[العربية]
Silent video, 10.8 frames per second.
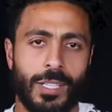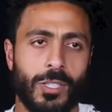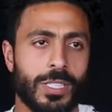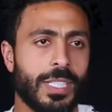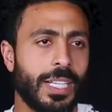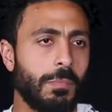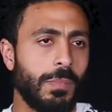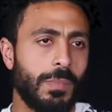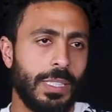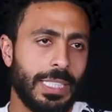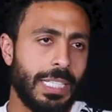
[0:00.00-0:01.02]
لا خالص انا
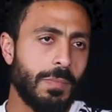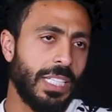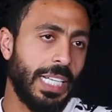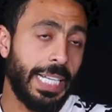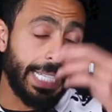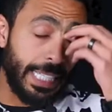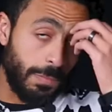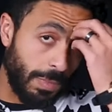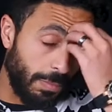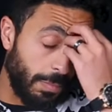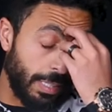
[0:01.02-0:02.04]
دايما الحاجه
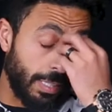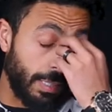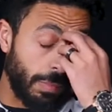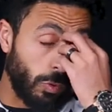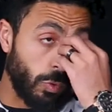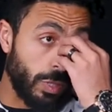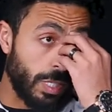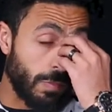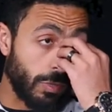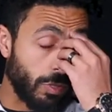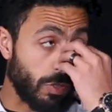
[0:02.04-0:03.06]
لما بكون
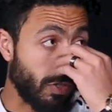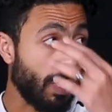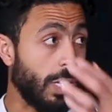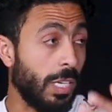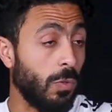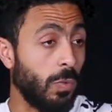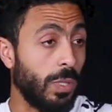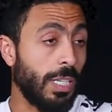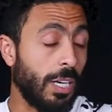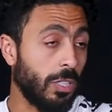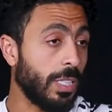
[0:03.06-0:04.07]
منتظرها او
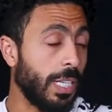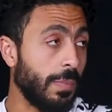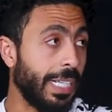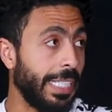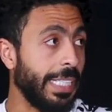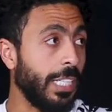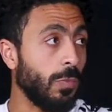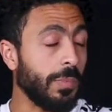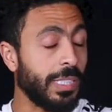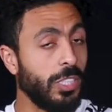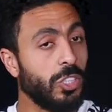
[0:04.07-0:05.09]
حاطط امل عليها وما
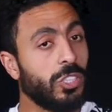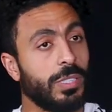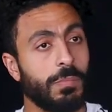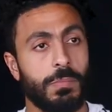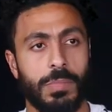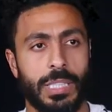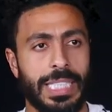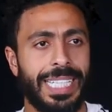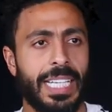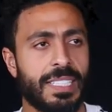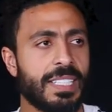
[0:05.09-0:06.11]
بتجيش
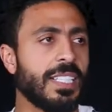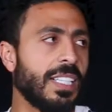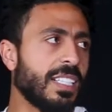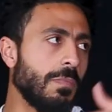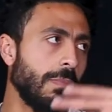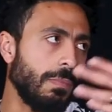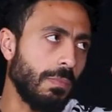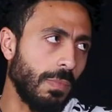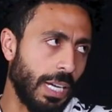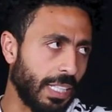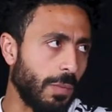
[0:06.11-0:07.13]
بيجي لي احساس ان لازم
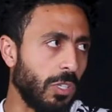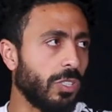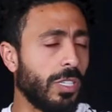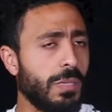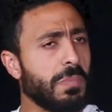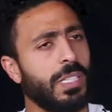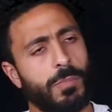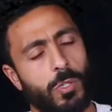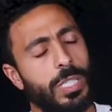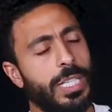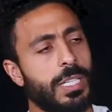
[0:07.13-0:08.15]
اتعب اكتر يمكن
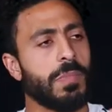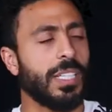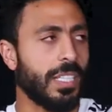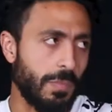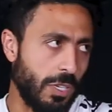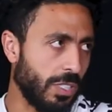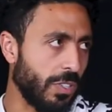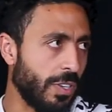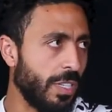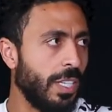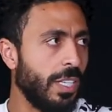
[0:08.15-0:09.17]
بقول انا يمكن انا مقصر